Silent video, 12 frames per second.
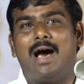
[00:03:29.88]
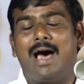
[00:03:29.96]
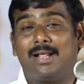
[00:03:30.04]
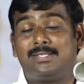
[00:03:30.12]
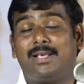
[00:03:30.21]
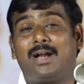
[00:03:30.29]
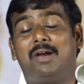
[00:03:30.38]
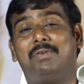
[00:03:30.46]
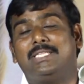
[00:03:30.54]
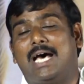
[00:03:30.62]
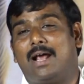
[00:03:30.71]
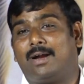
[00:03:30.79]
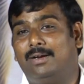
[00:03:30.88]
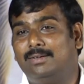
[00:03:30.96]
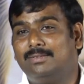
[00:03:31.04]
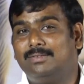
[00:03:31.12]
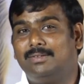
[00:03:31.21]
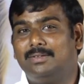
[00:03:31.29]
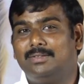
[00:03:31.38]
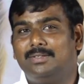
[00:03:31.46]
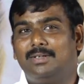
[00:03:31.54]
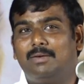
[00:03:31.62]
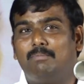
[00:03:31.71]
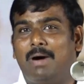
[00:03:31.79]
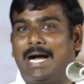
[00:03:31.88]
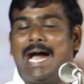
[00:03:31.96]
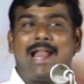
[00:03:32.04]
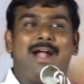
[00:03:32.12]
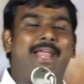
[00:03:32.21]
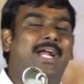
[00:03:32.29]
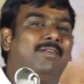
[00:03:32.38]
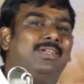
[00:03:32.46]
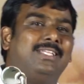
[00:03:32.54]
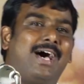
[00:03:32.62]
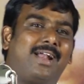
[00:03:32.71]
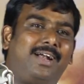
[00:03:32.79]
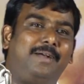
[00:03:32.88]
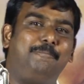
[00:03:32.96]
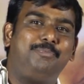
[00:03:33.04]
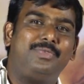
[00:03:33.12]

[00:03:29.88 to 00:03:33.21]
அரசர்கள் வந்தார்கள் மகாராணிகள் வந்தார்கள்